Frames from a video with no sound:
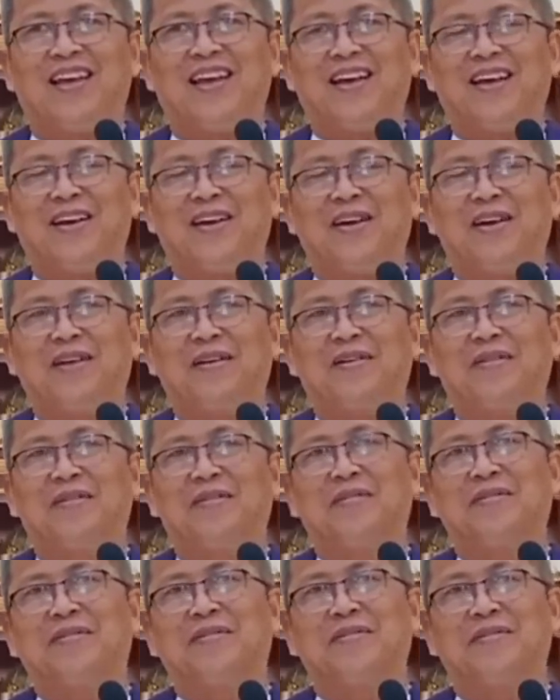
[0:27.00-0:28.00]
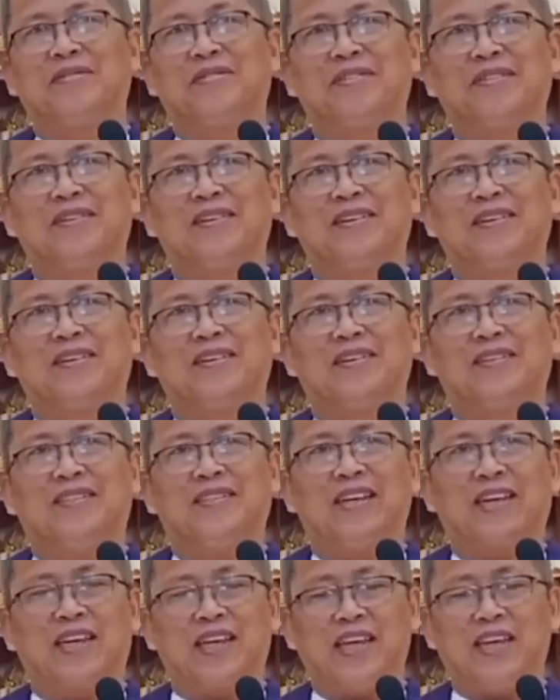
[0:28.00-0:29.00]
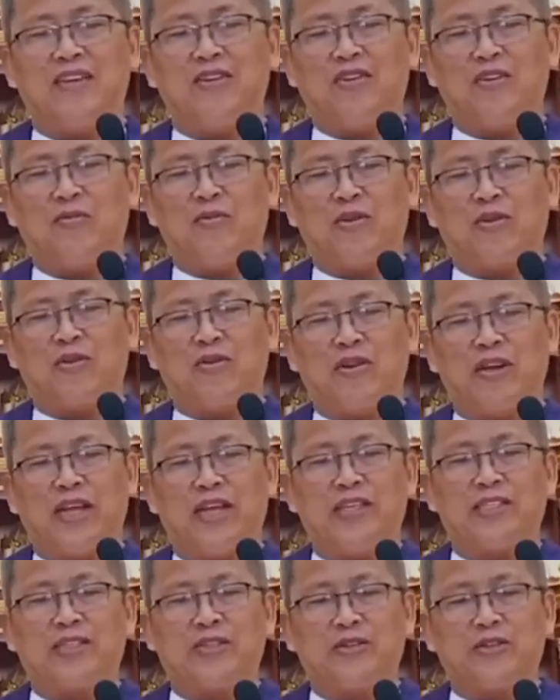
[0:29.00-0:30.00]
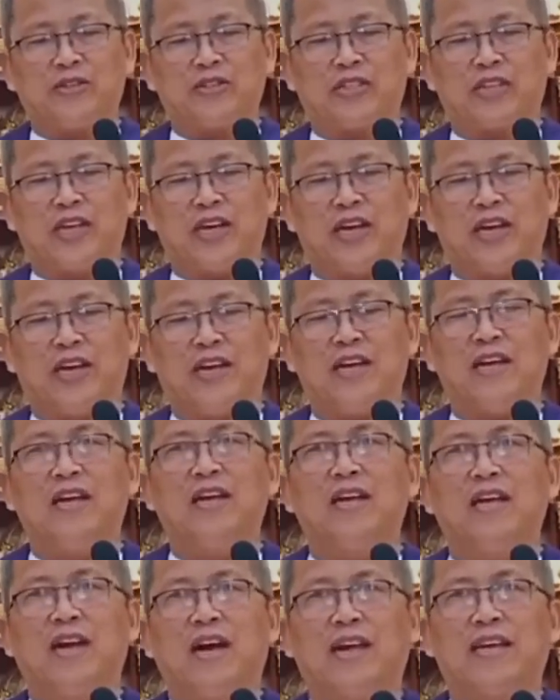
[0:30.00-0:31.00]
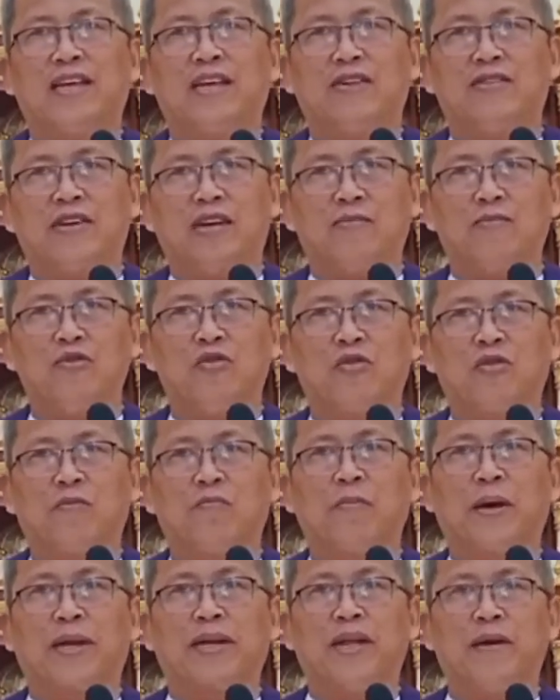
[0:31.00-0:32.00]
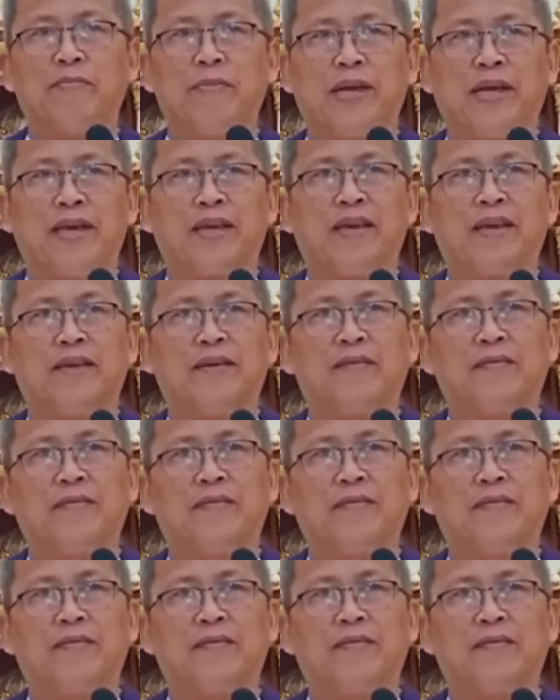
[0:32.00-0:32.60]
uh, ah, Niyag ingnon mo ron ni Jesus nga ayaw na mo panabi